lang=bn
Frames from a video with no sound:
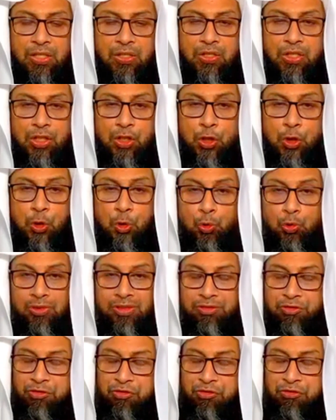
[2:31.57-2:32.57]
এটা
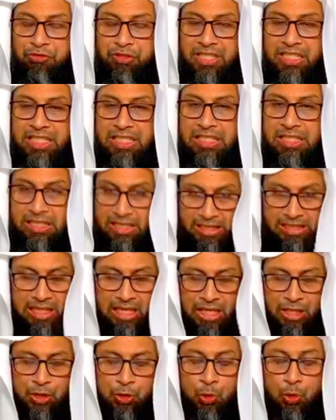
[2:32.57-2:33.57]
সুদ ফ্রি
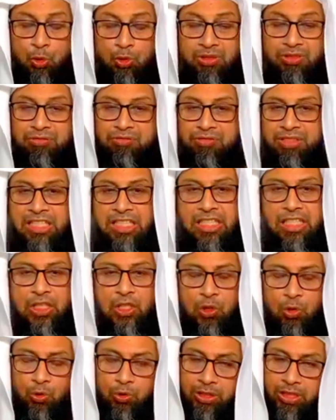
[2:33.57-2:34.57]
কিনা সুদ ফ্রি
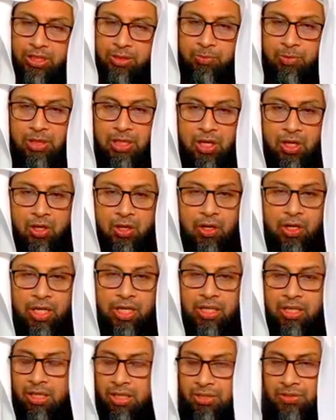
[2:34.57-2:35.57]
লোনকে বলা
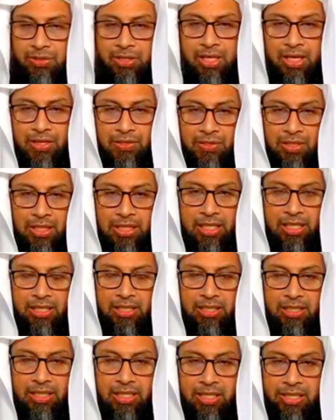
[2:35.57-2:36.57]
হয় কর্জে হাসানা
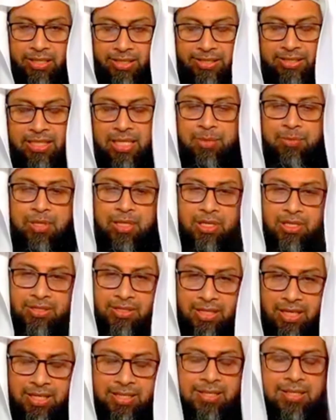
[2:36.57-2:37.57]
ইসলামে
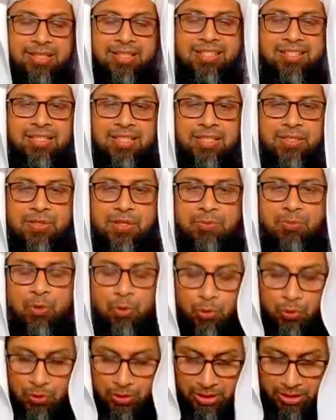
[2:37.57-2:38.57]
কর্জে হাসানার সিস্টেম
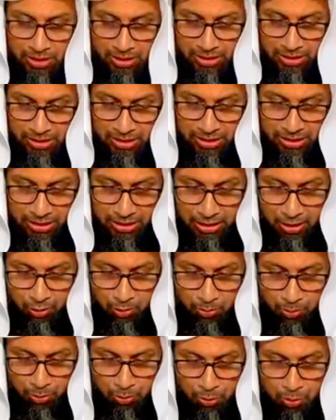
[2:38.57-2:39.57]
হচ্ছে
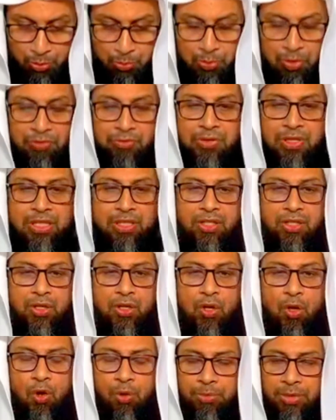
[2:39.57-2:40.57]
এর উপর কোনো প্রফিট
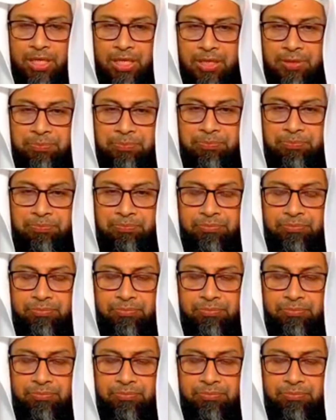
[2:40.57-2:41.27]
হবে না